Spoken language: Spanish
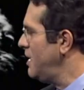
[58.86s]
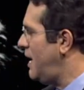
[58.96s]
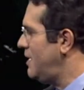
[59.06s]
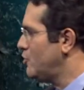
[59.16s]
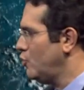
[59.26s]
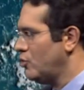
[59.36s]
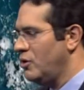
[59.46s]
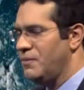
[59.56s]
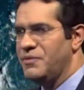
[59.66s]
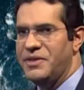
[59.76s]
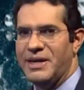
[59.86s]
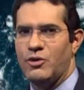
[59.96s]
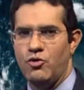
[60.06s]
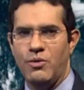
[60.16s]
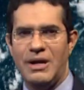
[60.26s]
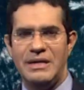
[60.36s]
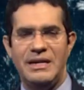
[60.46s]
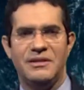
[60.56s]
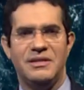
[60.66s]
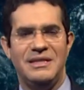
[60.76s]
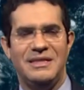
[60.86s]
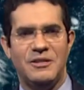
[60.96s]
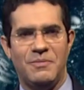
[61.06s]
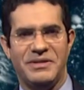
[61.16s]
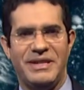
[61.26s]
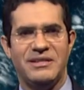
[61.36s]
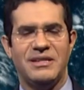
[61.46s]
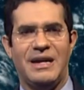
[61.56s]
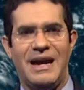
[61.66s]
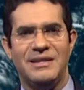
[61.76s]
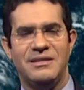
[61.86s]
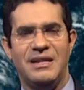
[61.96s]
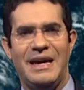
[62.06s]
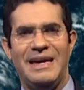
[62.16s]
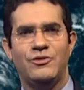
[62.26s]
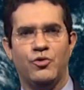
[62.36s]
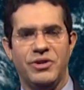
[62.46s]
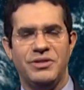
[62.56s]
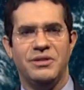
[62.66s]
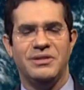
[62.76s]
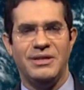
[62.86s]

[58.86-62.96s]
al sur de Cuba y así desplazarse hacia el sureste de